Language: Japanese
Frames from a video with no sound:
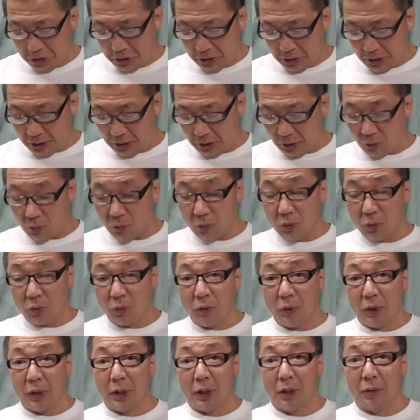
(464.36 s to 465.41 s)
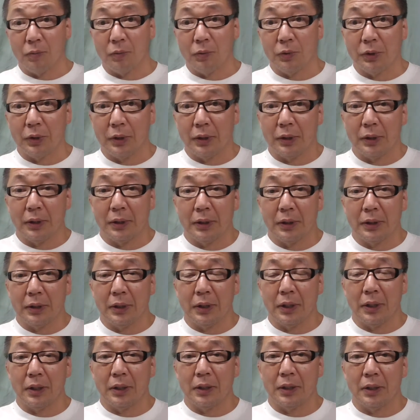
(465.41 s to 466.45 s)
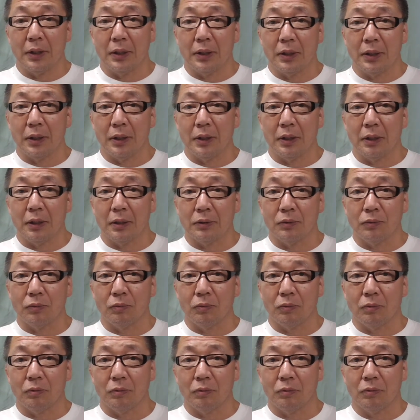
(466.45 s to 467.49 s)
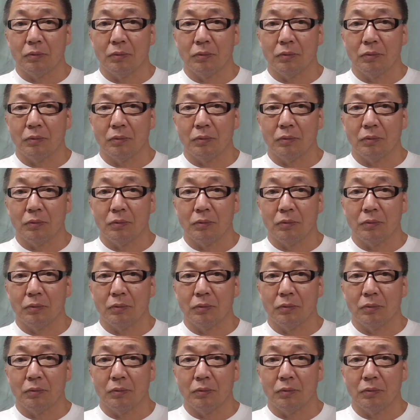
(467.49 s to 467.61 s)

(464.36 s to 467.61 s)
何が起こるわからんもんで定期的なその